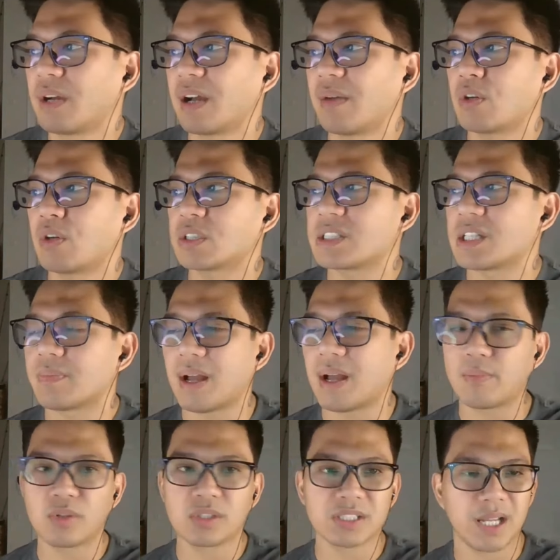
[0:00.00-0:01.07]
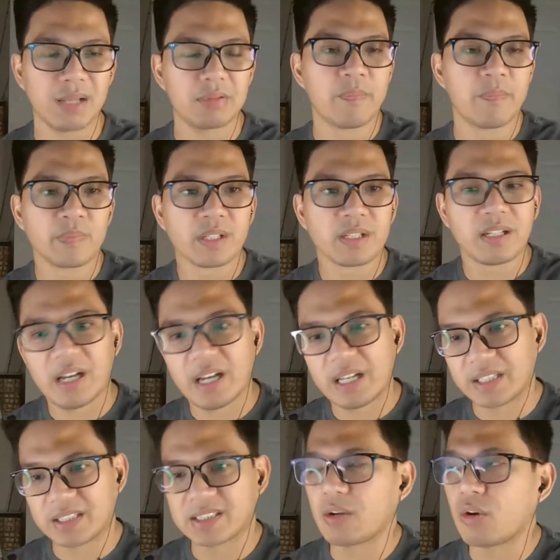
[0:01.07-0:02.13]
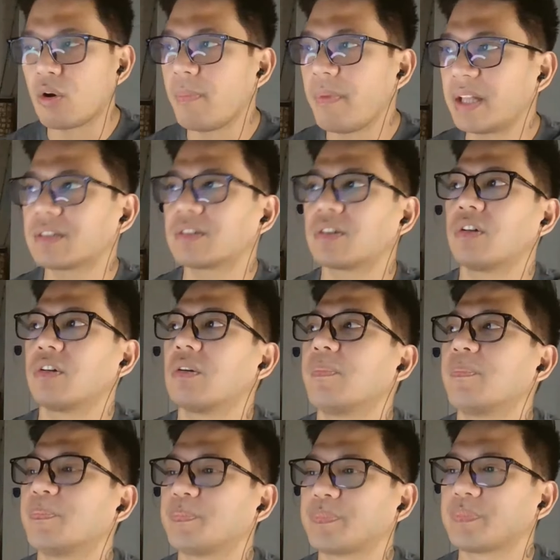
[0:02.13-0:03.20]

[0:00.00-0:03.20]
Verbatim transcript: mga boss Chief Amo Sir, at sa komento,